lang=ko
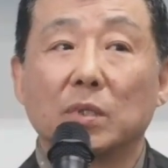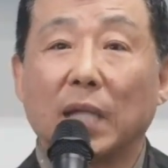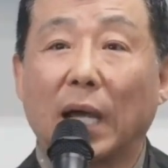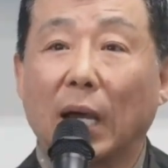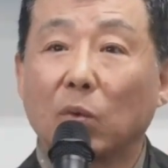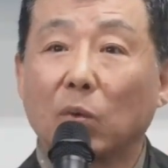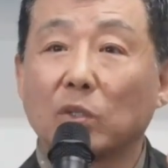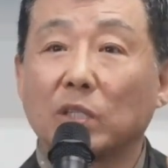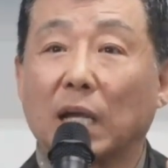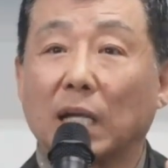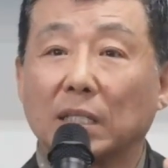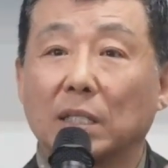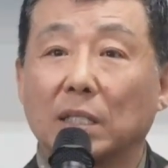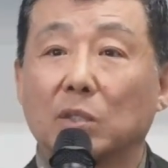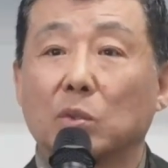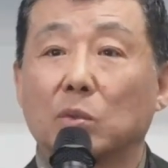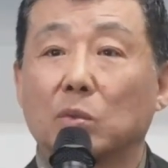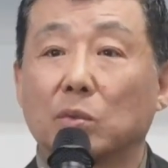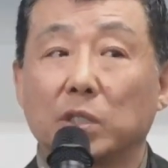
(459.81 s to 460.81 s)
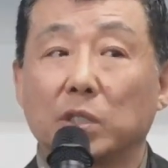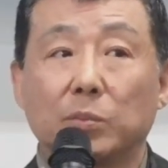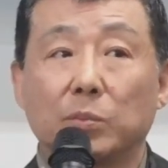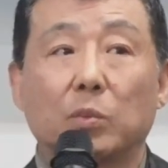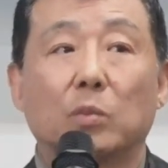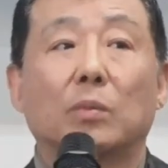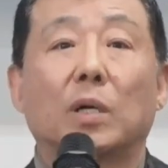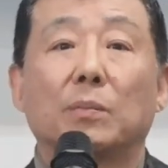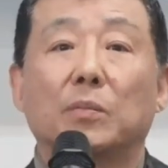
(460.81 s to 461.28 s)
따로 자체적으로
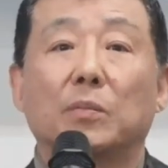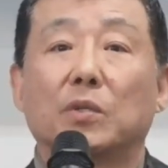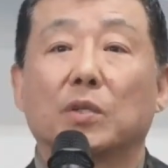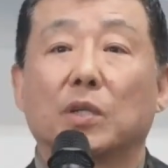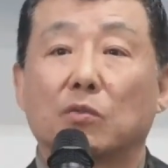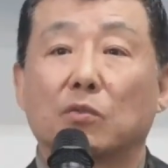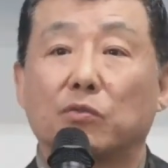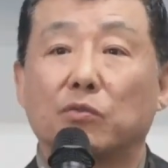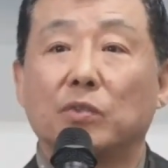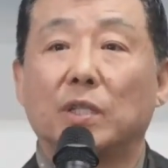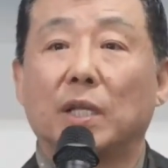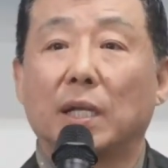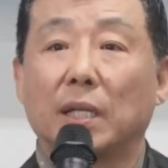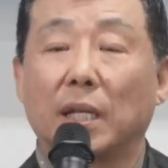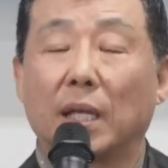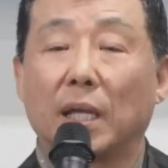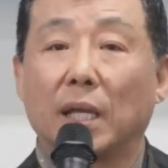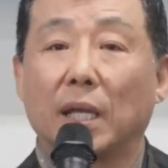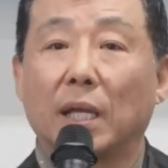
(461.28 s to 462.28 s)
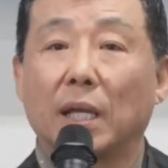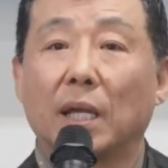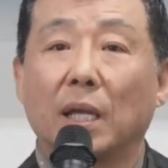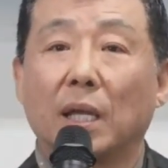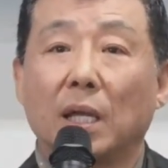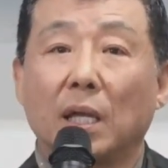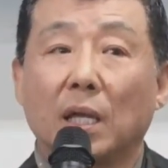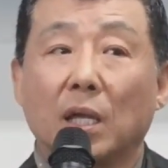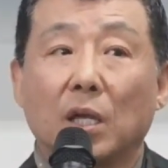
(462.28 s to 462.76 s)
15만 명의 군대
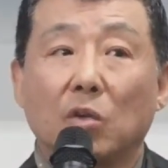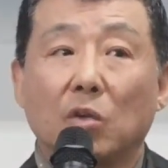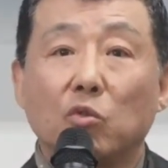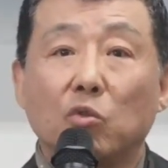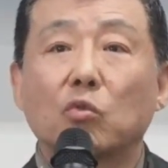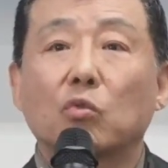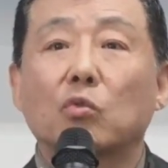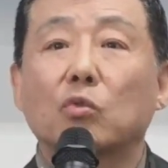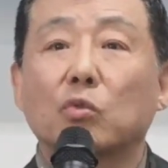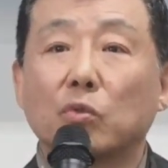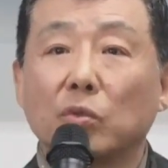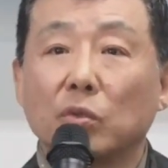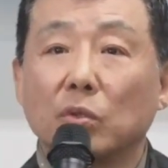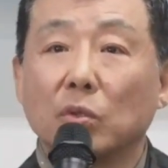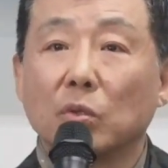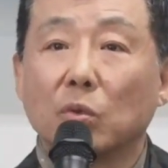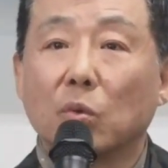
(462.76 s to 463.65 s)
내에 육군,